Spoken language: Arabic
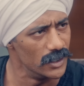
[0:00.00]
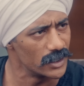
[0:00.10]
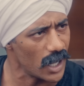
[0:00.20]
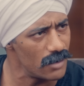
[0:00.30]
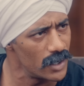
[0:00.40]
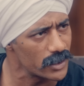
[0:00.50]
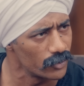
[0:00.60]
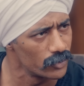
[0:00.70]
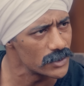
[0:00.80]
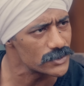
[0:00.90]
اللي يتحمل
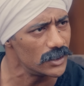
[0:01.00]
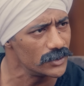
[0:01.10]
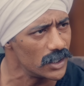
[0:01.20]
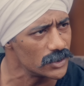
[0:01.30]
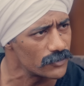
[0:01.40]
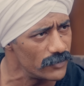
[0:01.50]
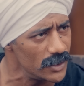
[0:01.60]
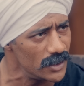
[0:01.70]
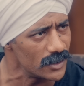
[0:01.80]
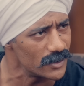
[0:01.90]
قانون الصعيد يعيش
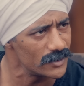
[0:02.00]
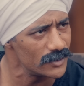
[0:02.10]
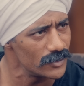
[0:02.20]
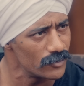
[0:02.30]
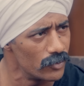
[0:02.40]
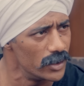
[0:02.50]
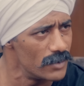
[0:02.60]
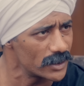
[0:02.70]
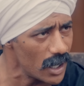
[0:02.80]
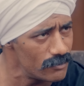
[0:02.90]
فيه
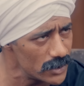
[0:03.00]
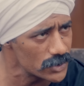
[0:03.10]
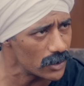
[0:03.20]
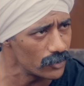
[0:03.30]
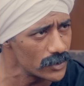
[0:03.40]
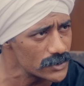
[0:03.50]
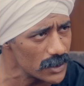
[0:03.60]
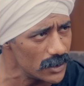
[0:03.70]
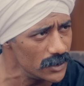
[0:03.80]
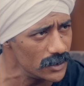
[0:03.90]
واللي ما يتحملش قانون
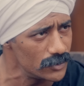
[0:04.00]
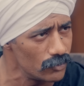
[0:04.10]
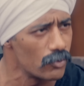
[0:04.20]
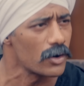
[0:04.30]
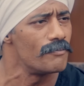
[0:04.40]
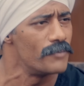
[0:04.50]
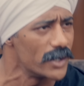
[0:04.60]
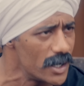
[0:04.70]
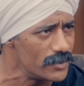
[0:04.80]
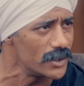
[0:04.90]
الصعيد
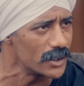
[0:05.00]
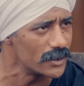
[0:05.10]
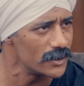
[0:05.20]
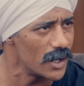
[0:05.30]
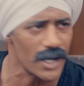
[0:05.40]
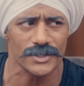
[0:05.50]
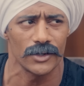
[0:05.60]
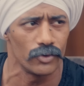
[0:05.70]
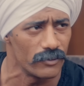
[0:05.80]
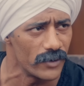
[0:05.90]
وربنا بيه
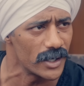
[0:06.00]
احسن له